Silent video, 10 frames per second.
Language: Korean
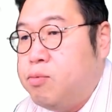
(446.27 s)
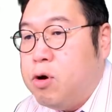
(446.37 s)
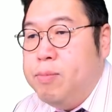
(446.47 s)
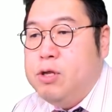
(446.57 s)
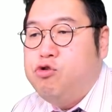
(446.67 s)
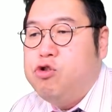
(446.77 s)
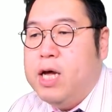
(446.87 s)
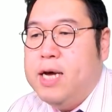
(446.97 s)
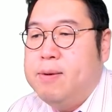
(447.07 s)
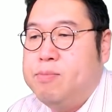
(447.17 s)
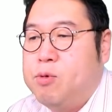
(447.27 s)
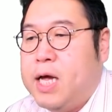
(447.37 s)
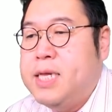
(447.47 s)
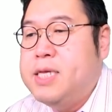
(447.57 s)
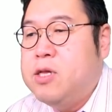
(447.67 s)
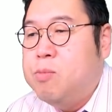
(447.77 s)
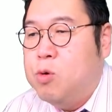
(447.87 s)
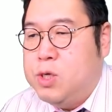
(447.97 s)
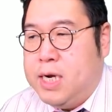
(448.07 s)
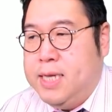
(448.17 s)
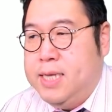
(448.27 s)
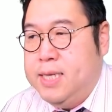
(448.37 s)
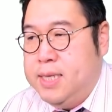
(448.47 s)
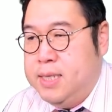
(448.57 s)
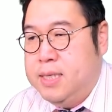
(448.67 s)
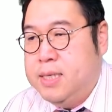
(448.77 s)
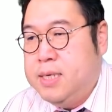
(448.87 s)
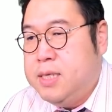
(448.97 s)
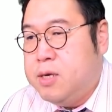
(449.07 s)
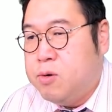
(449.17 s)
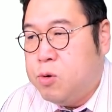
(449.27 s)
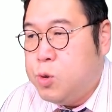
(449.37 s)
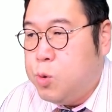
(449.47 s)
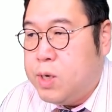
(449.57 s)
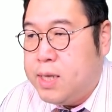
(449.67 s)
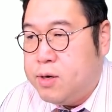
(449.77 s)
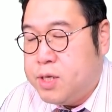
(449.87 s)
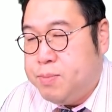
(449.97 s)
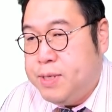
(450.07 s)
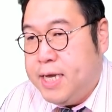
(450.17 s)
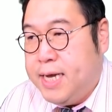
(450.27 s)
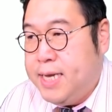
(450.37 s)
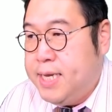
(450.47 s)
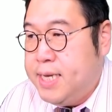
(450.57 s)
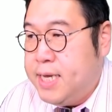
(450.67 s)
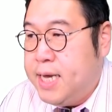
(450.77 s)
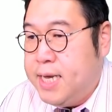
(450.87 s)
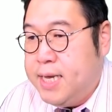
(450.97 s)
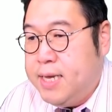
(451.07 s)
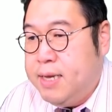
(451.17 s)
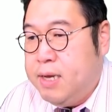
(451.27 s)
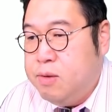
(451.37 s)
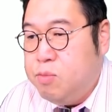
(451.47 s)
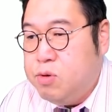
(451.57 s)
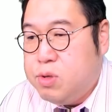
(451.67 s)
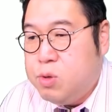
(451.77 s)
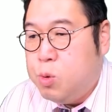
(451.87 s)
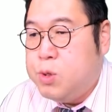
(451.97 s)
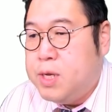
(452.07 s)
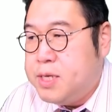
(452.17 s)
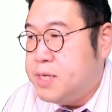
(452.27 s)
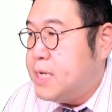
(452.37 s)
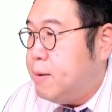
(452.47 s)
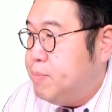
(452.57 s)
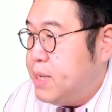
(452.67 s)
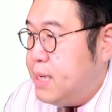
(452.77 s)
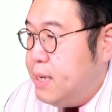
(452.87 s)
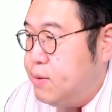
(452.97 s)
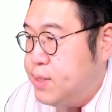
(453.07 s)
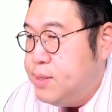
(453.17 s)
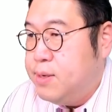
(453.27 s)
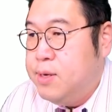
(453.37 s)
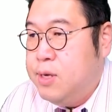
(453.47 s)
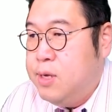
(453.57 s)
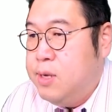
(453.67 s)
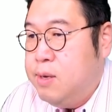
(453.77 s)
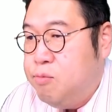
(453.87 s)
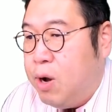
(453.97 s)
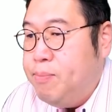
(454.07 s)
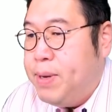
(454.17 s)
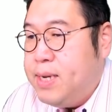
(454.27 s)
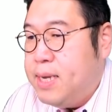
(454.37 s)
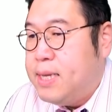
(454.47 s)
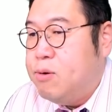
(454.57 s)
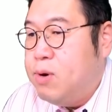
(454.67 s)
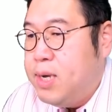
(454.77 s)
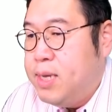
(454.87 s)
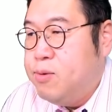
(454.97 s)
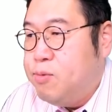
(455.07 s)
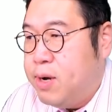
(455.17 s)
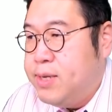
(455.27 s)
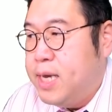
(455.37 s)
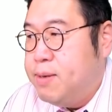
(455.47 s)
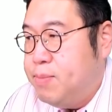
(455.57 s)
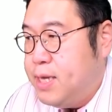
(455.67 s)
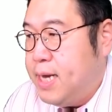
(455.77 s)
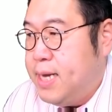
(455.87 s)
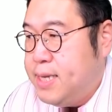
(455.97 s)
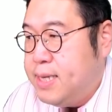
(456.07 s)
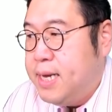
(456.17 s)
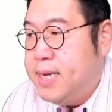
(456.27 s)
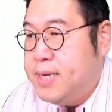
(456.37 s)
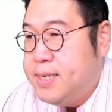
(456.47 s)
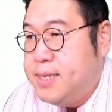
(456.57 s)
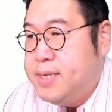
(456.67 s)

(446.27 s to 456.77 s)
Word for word: 더불어민주당보다 한석 모자란 음, 의석으로 쪼그라들었습니다. 예. 뭐 총선에서 참패를 한 거죠. 완패를 했다고 해도 과언이 아닙니다. 네.